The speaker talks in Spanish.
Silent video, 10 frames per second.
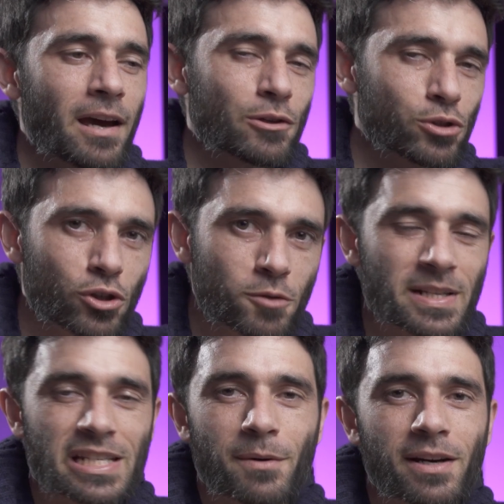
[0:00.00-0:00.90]
a nosotros nos
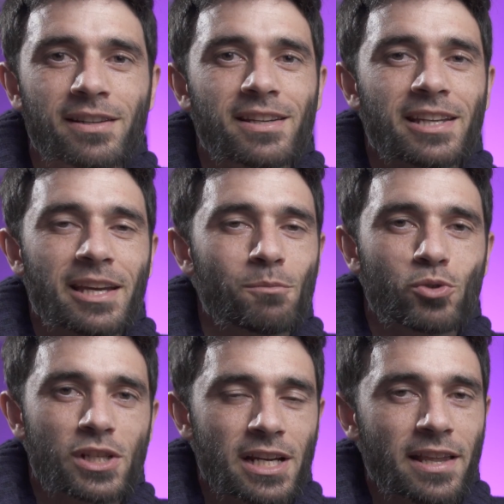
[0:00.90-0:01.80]
pasaba que en
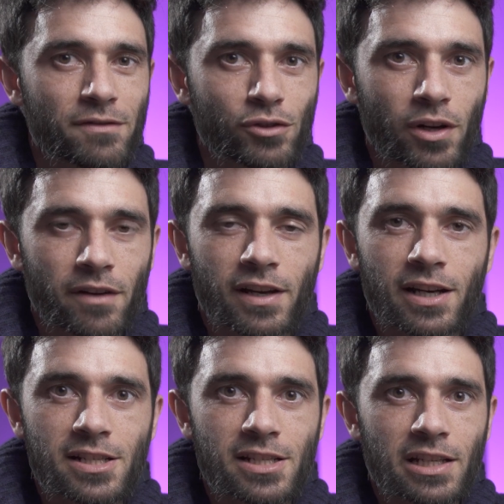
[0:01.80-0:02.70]
muchas salidas fotográficas